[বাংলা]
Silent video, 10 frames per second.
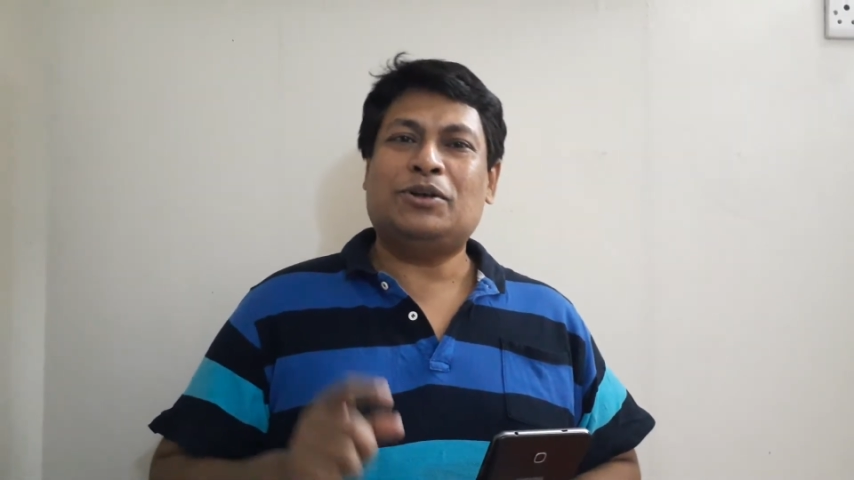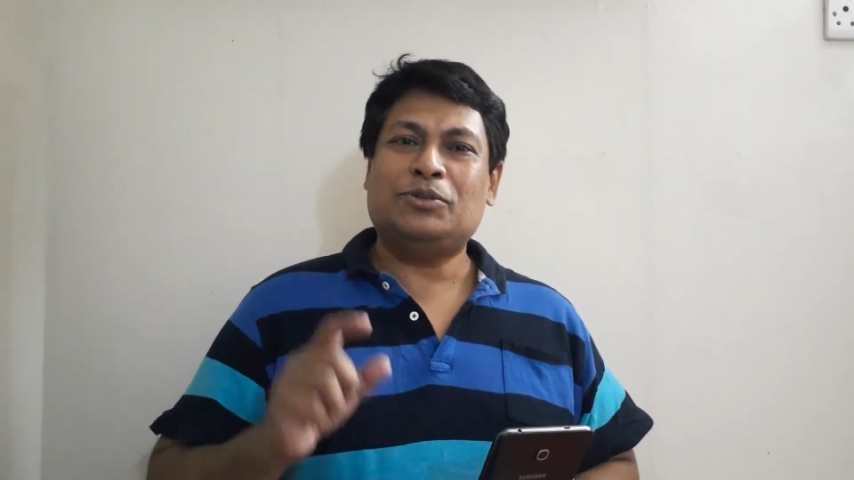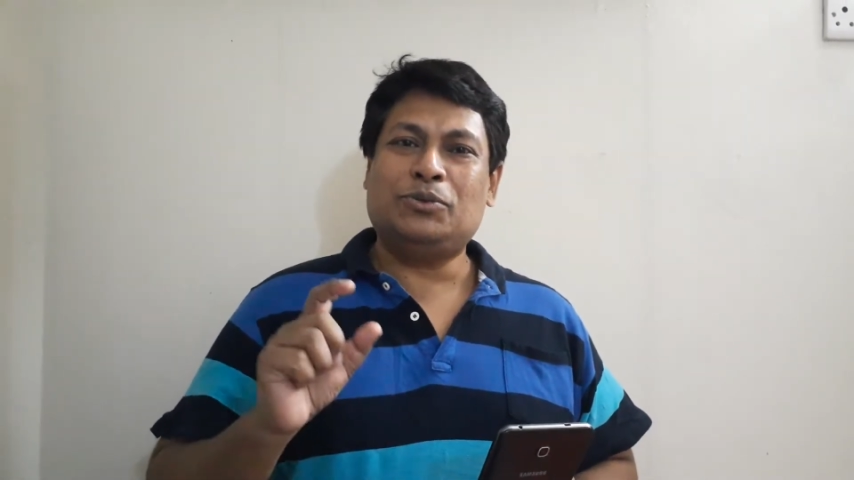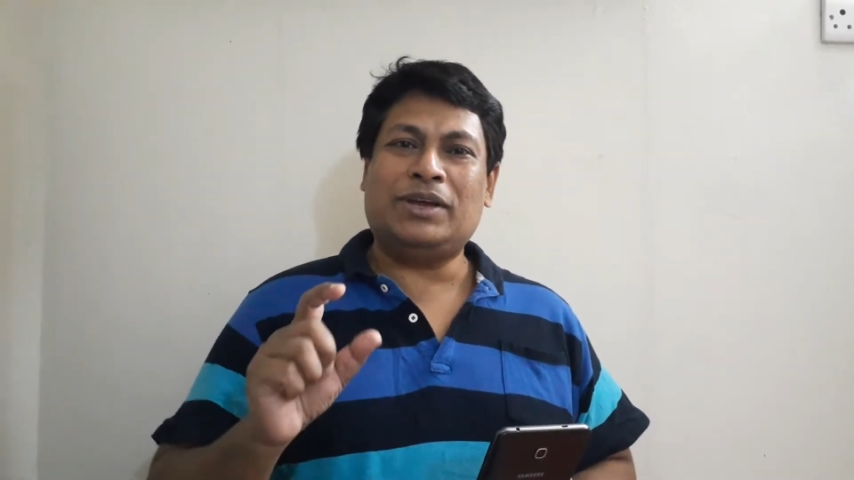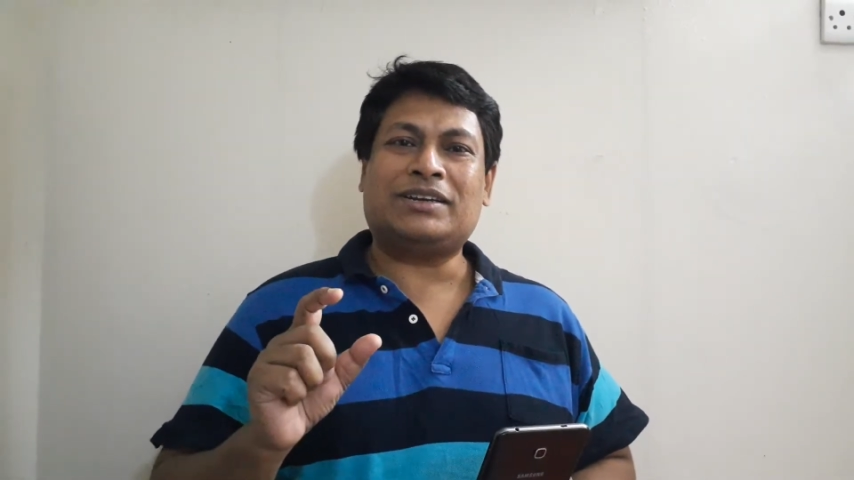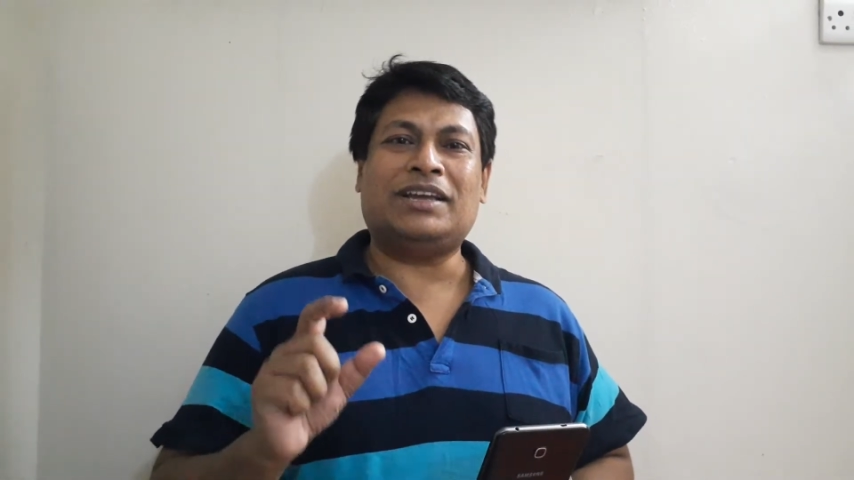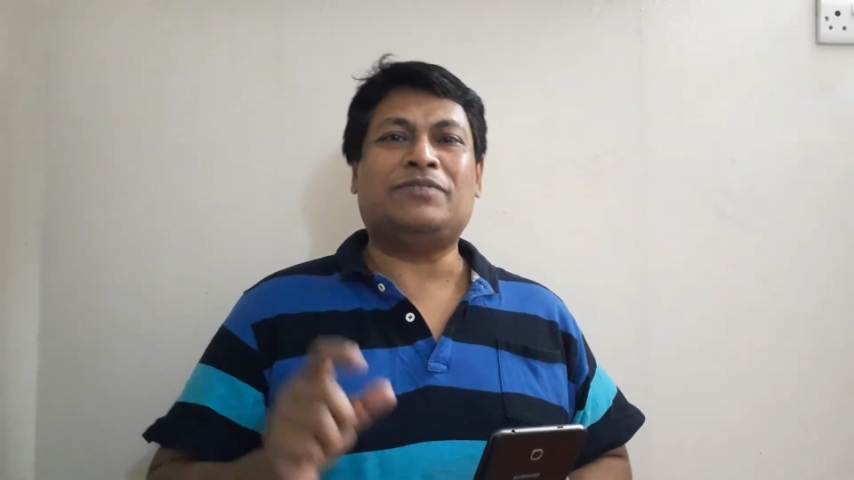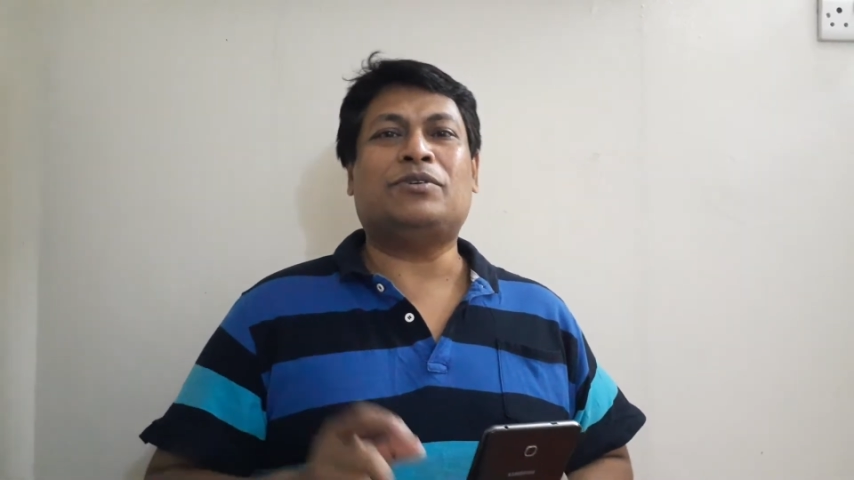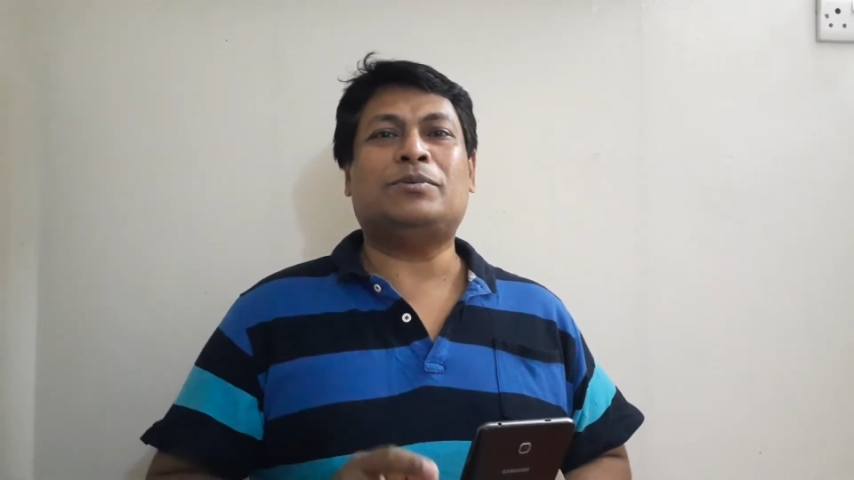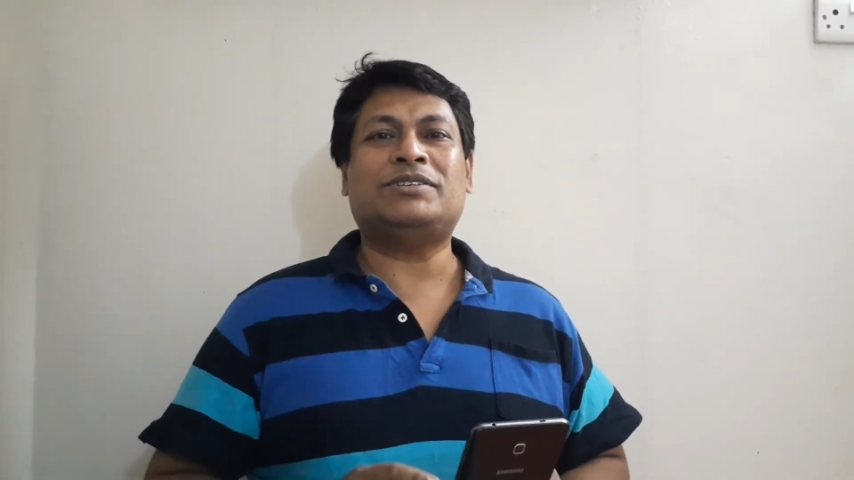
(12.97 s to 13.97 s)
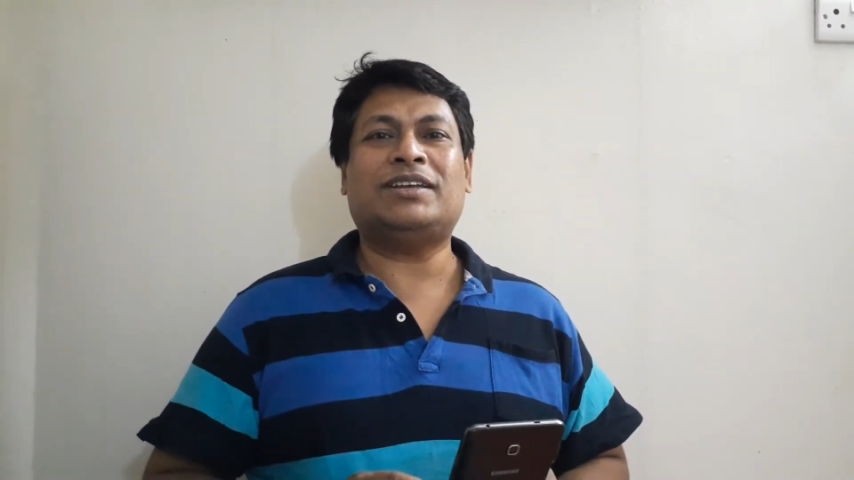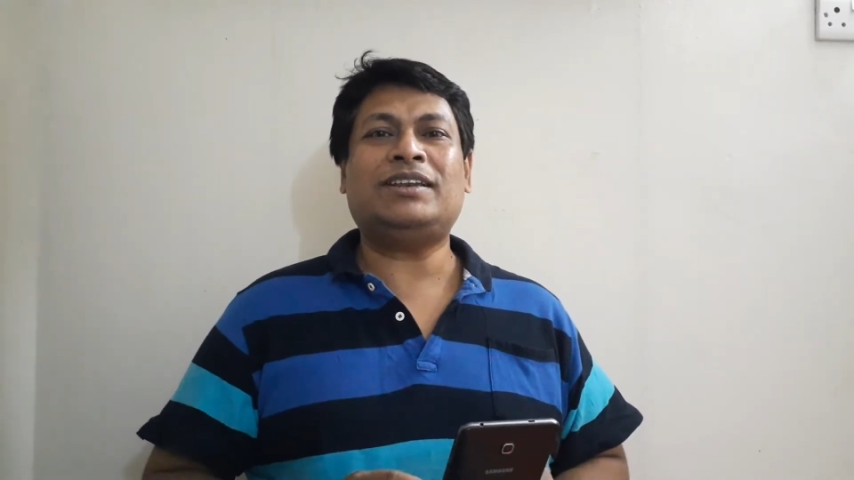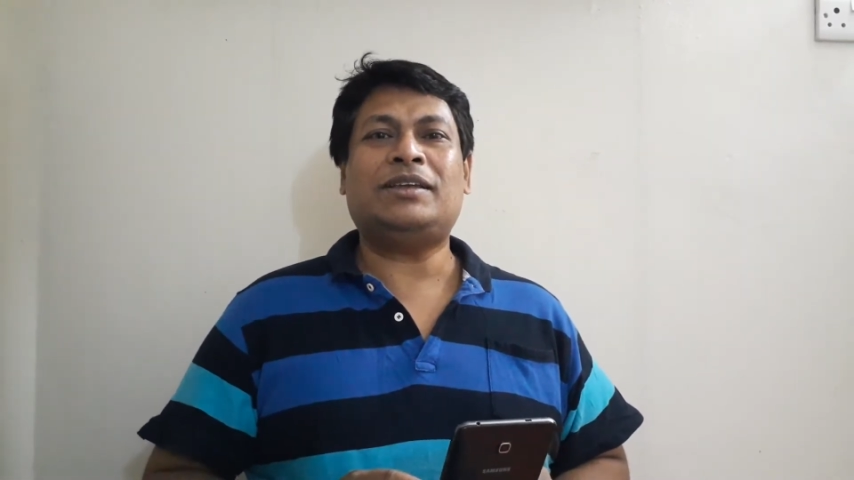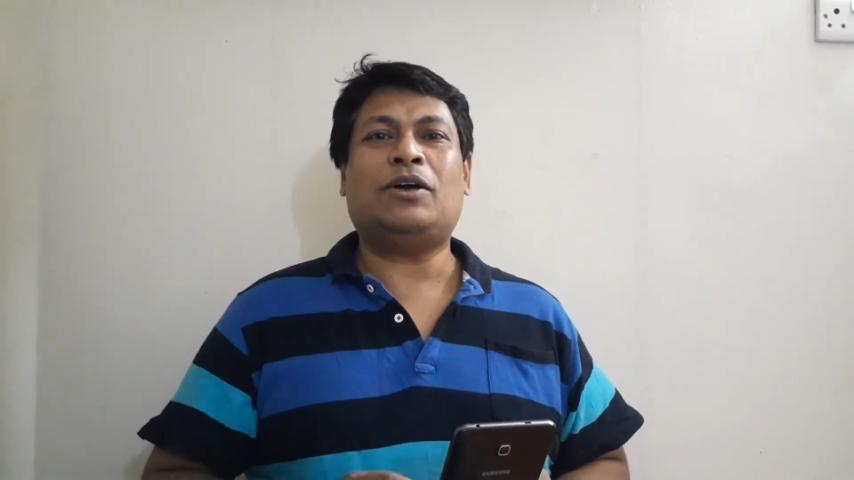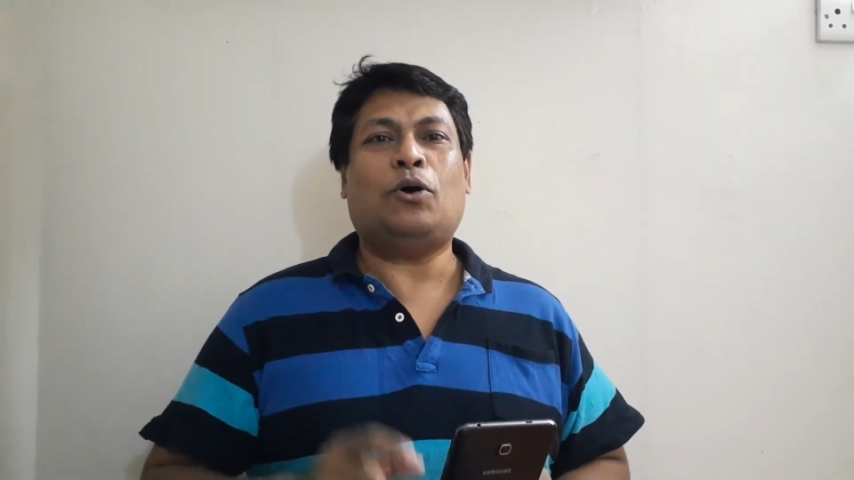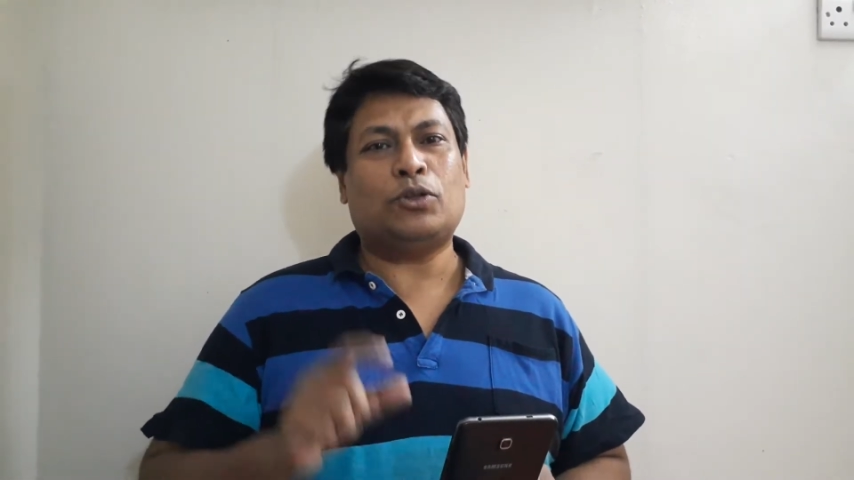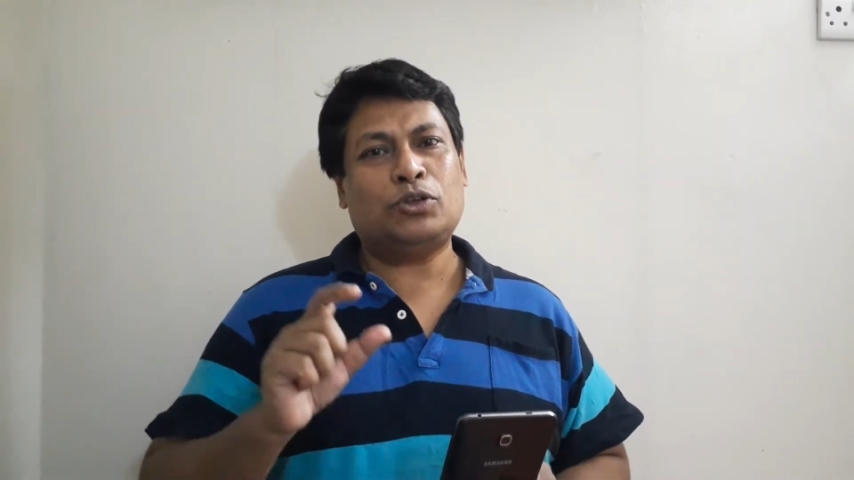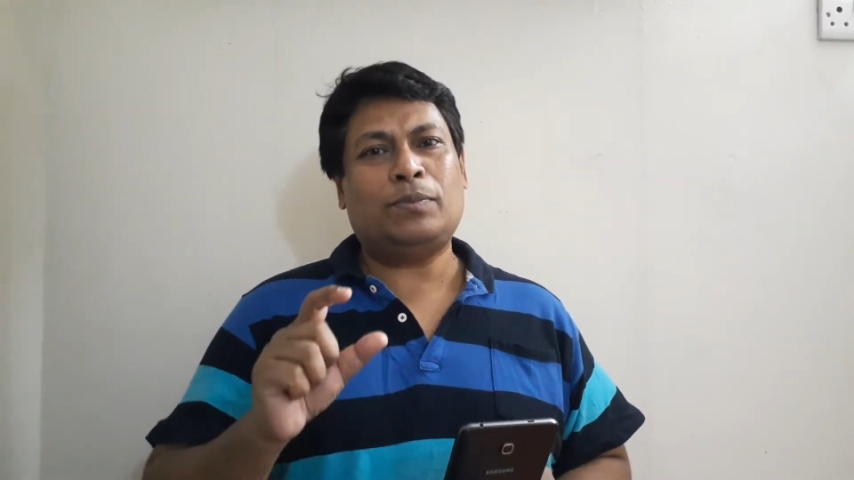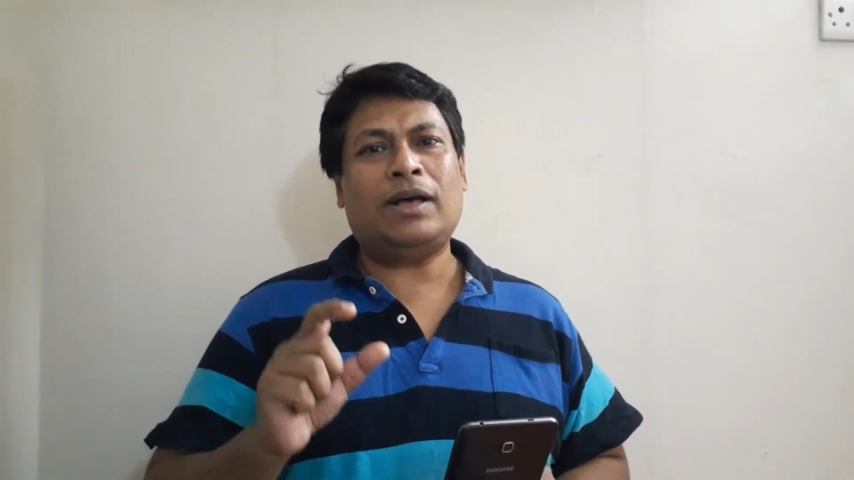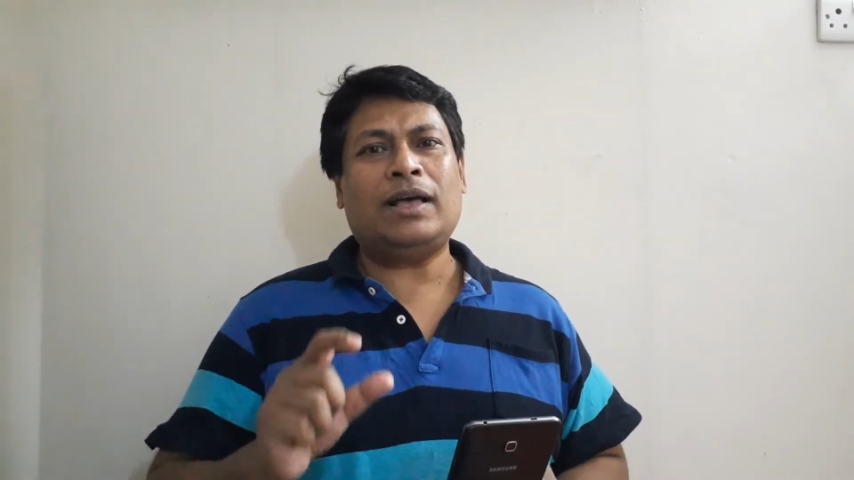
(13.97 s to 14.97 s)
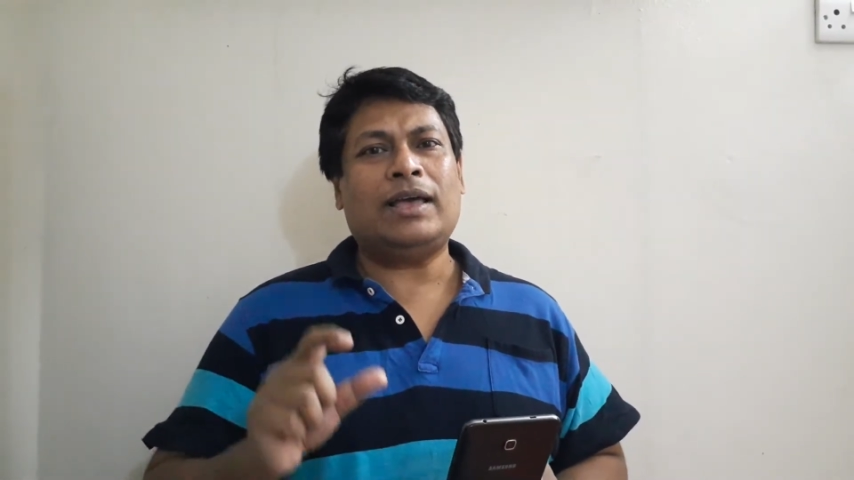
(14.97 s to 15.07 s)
দুই একটা ইনফরমেশান অথবা